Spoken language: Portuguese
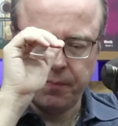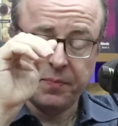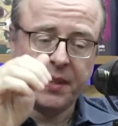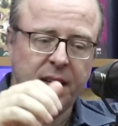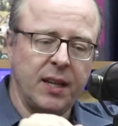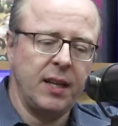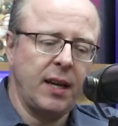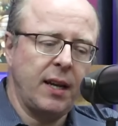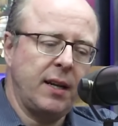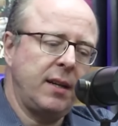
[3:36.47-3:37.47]
ele
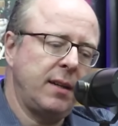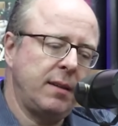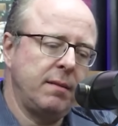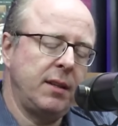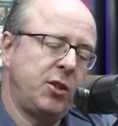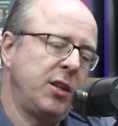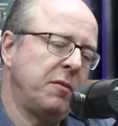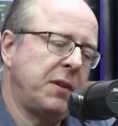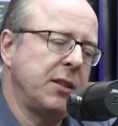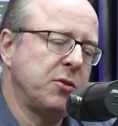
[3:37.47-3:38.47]
era, ele tinha
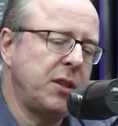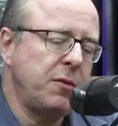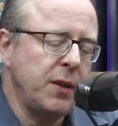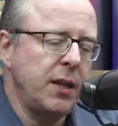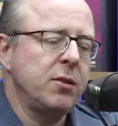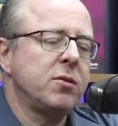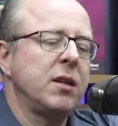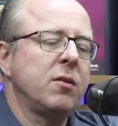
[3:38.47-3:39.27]
vários defeitos, né?